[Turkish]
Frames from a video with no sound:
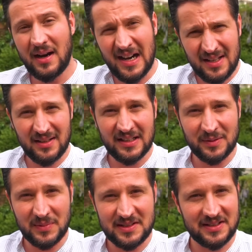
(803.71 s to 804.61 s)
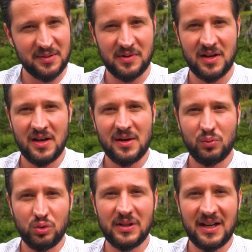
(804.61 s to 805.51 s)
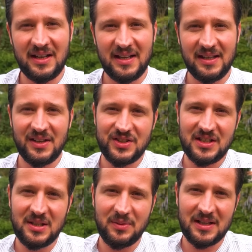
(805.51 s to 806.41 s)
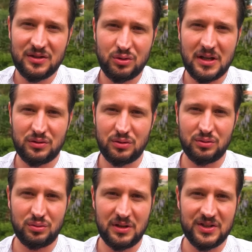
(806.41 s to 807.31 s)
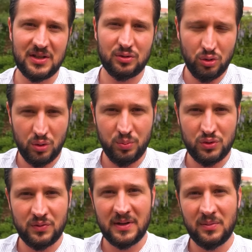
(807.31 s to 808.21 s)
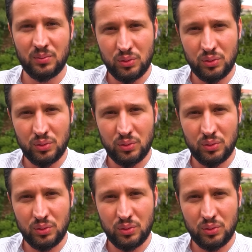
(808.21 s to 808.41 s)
aydınlatma sistemi bunlarla ilgili ciddi bir restorasyon sürecine sokmuş ve